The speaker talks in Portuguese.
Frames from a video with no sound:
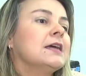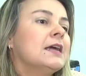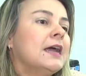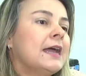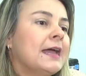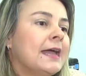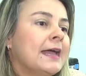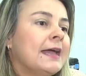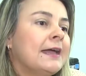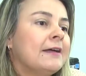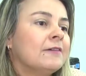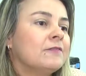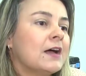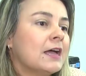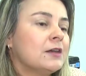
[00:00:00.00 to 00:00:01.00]

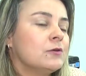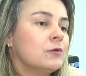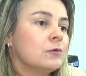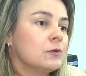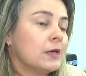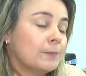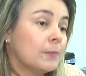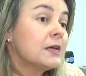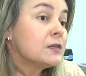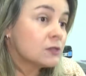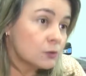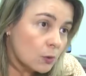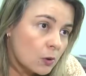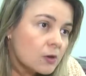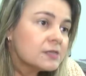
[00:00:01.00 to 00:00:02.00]
é, vários é, pães
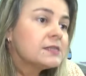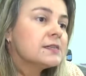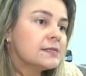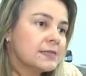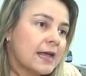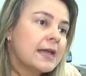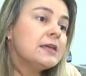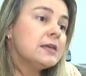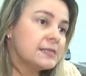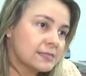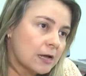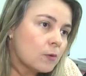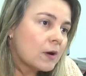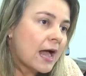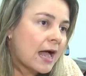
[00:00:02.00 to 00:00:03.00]
doces, né? E
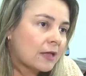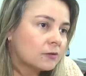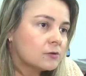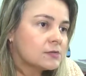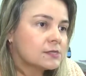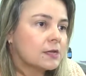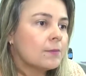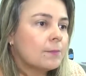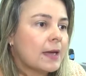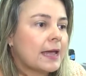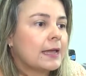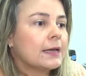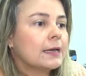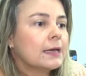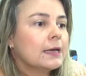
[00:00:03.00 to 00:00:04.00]
salgados
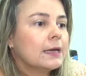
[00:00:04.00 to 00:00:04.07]
também.